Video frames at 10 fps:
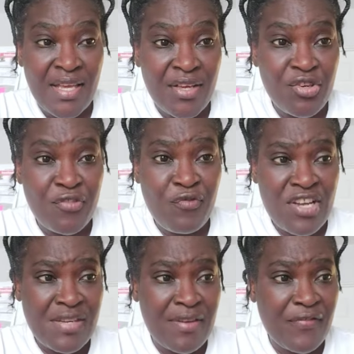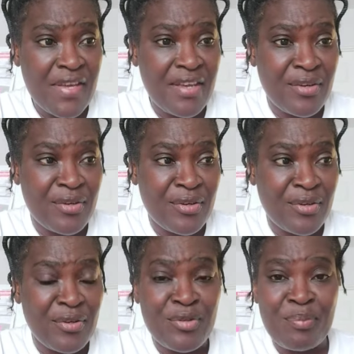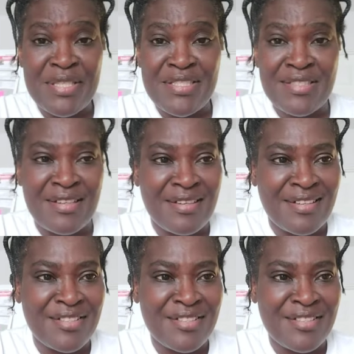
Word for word: Une fois, j'avais fait euh, une, petite, euh,